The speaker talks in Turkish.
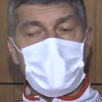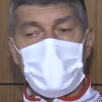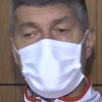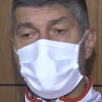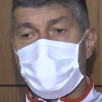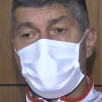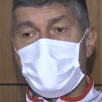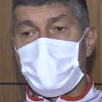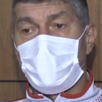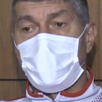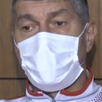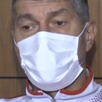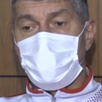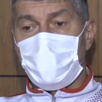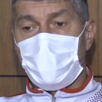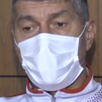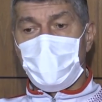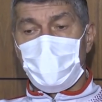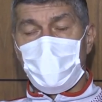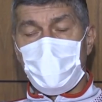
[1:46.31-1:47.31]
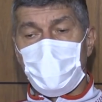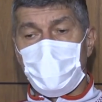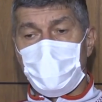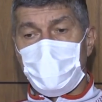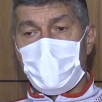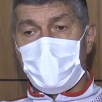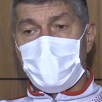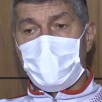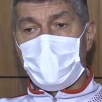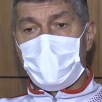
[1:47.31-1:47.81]
Kimseden de çekinmiyoruz
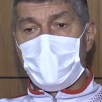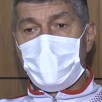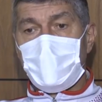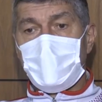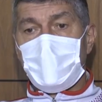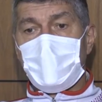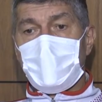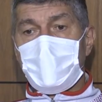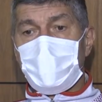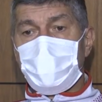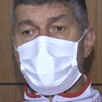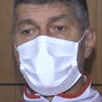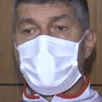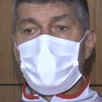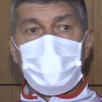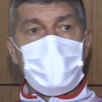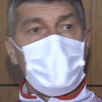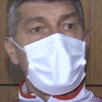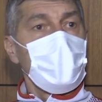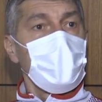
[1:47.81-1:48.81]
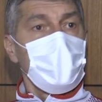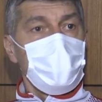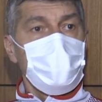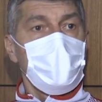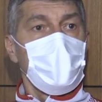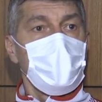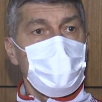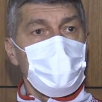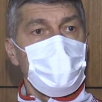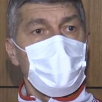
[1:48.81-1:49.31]
zaten. Bizim ne
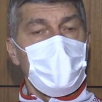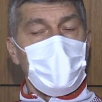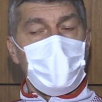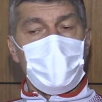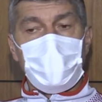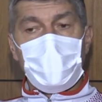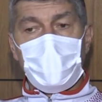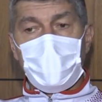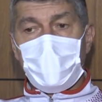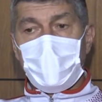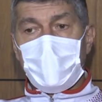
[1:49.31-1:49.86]
yapacağımız önemli.